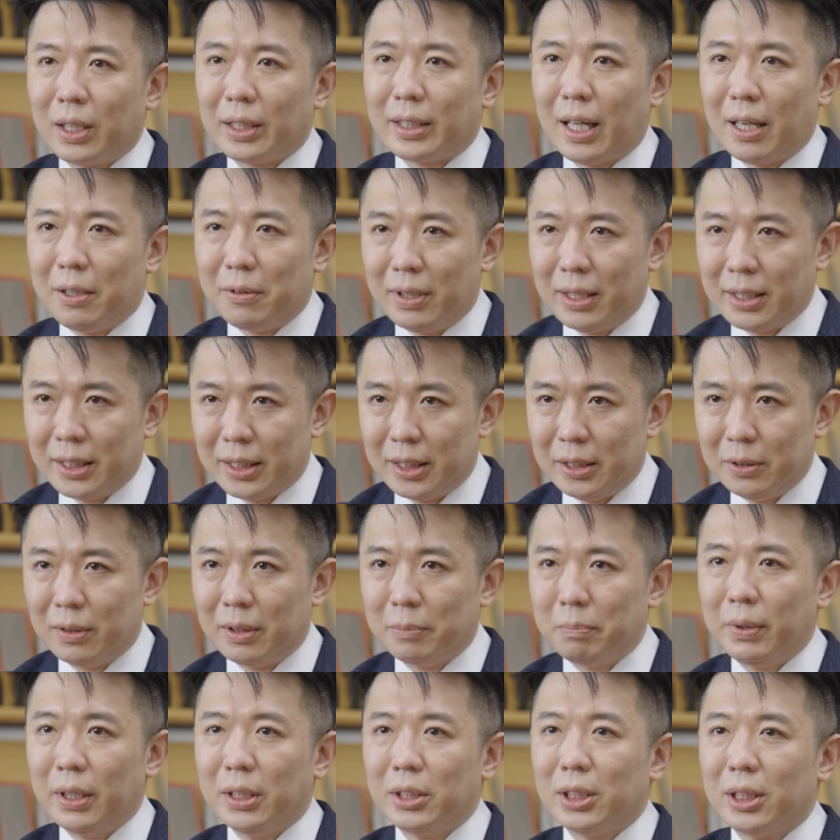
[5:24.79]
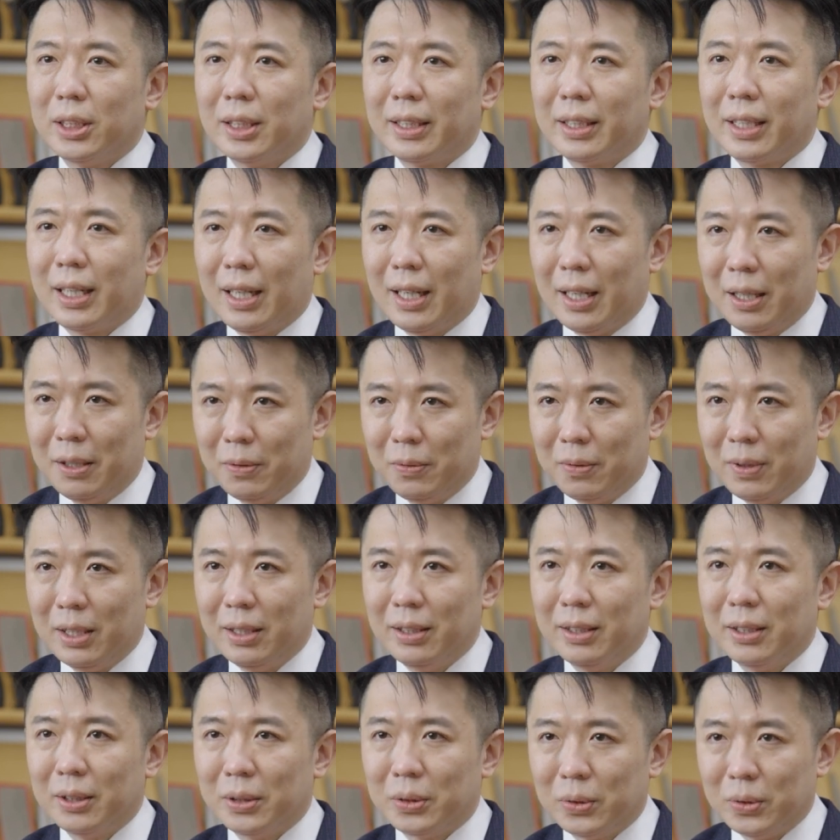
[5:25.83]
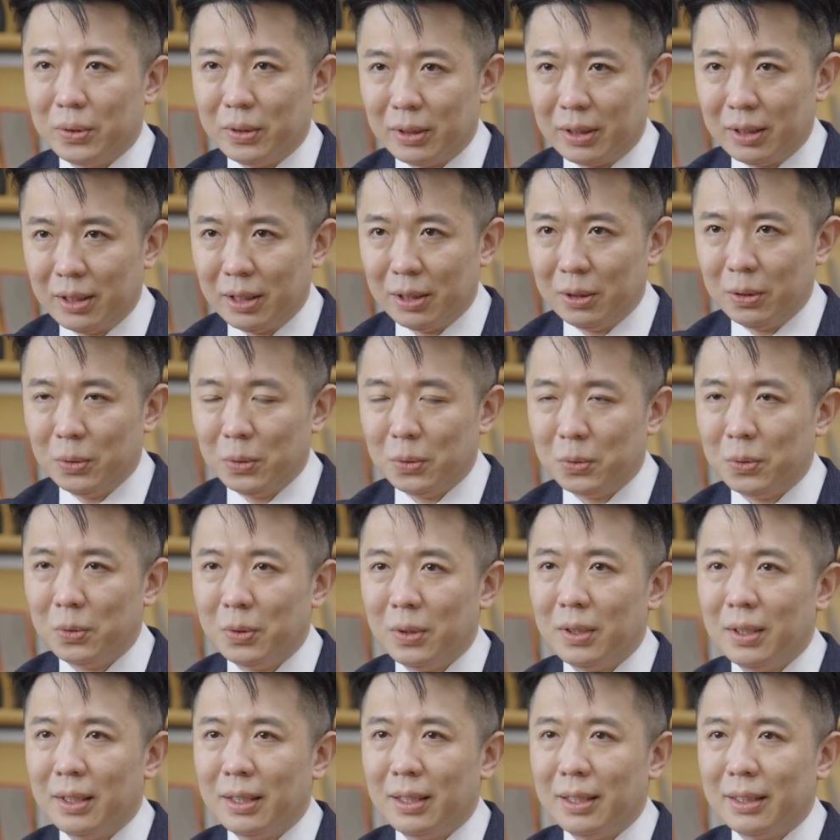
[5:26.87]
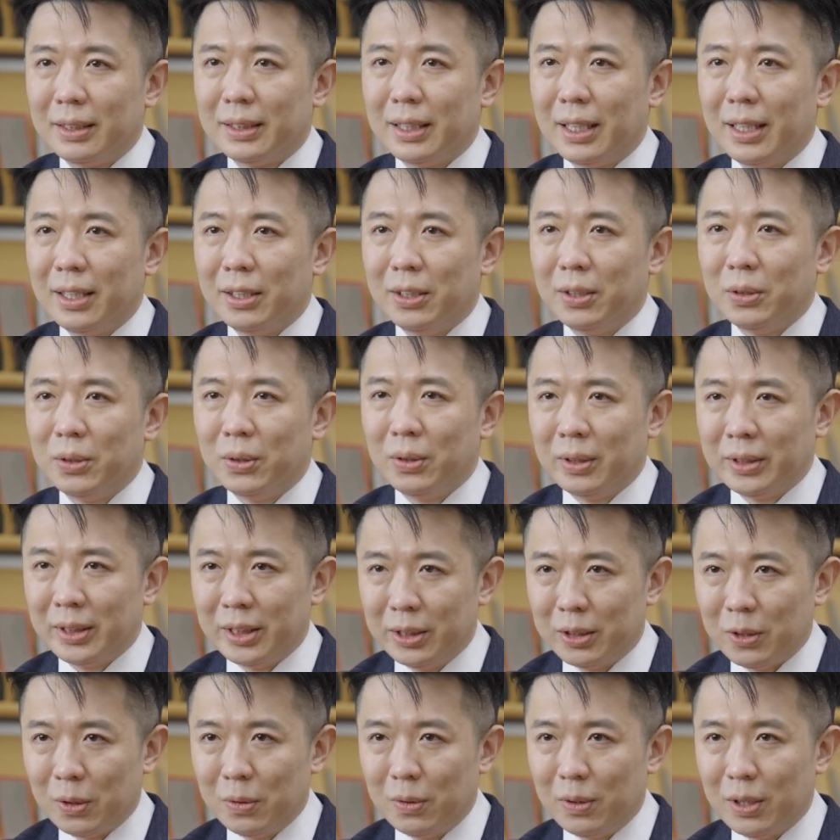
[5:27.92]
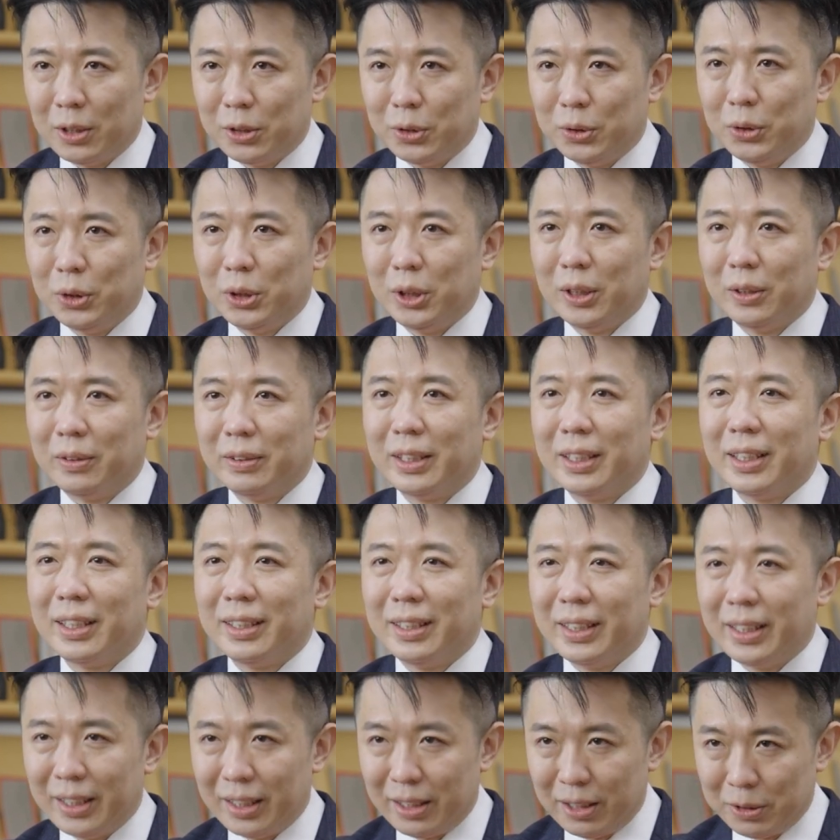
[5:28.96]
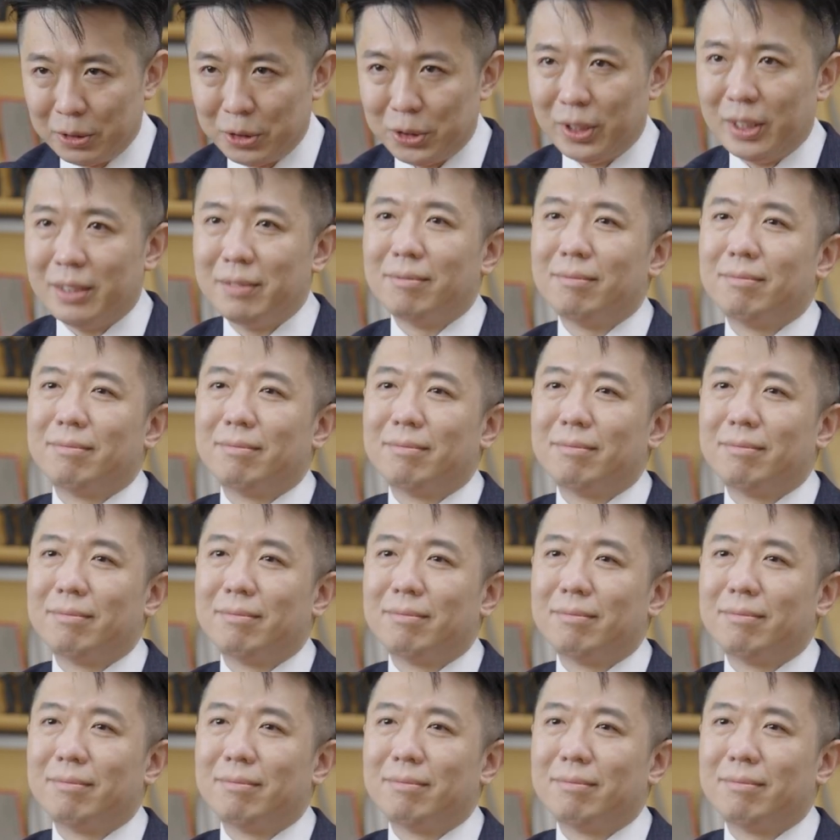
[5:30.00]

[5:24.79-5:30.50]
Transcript: 卡台湾希望变成台湾的所有客户在自动化需求的第一优选。